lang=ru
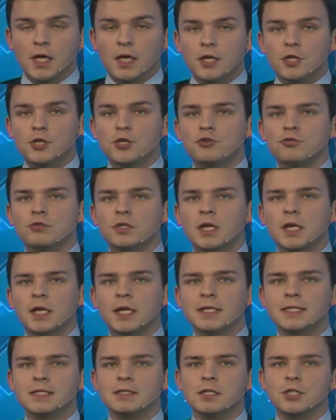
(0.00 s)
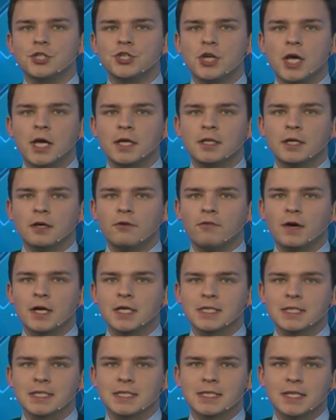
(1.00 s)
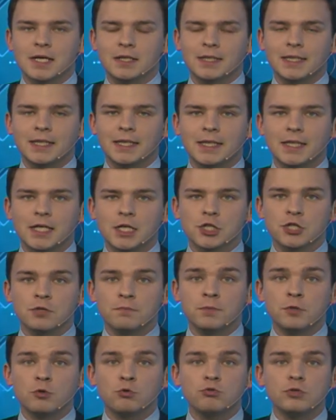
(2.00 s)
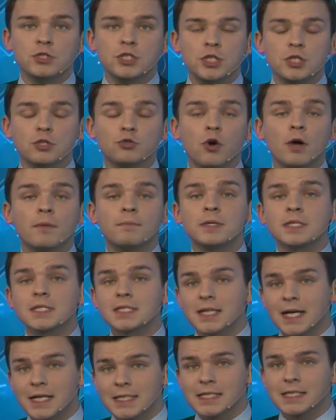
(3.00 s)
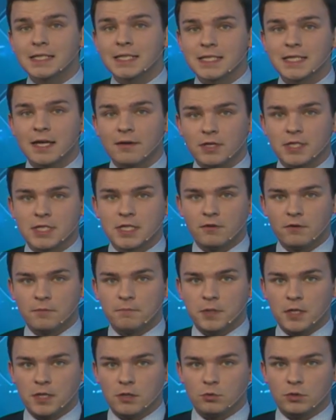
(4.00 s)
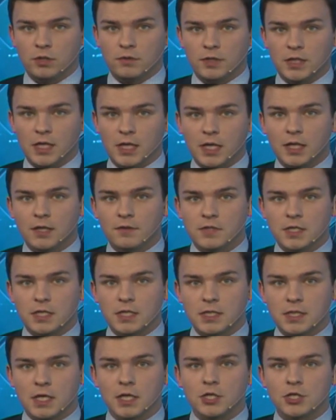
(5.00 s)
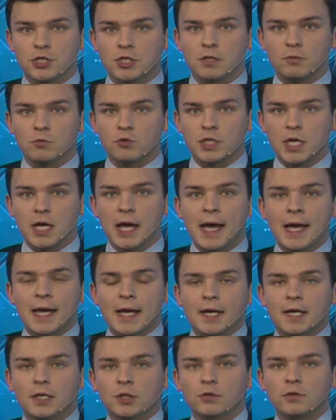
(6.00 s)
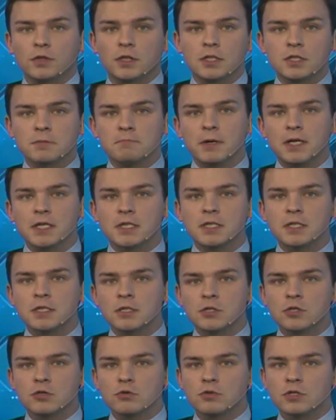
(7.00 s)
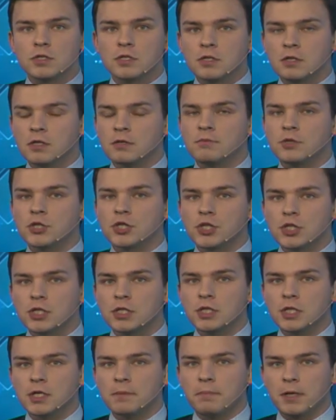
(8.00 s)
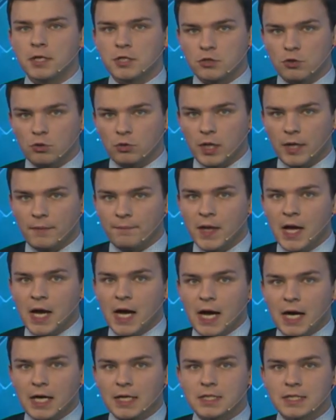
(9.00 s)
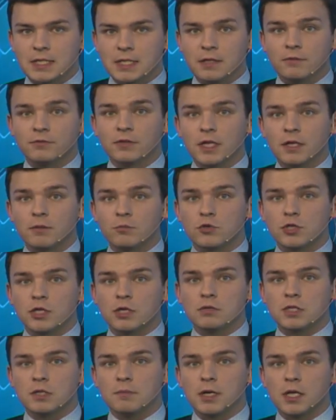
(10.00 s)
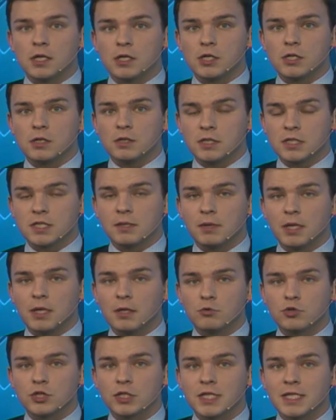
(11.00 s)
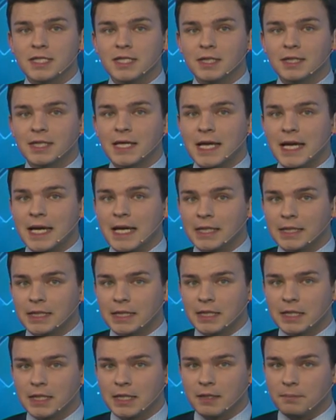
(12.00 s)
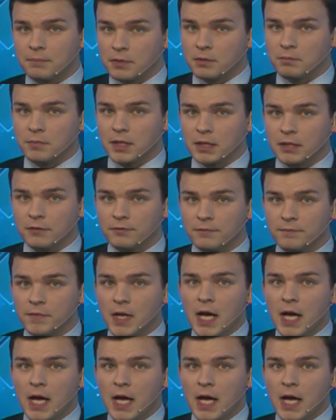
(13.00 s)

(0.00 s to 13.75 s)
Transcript: Ищут кресло, чайник, вазы, санки и даже бигуди, но обязательно советского периода. Виноградовский исторический музей готовит экспозицию силами жителей поселка. Акция в дар музею собрала, собрала уже десятки редких предметов.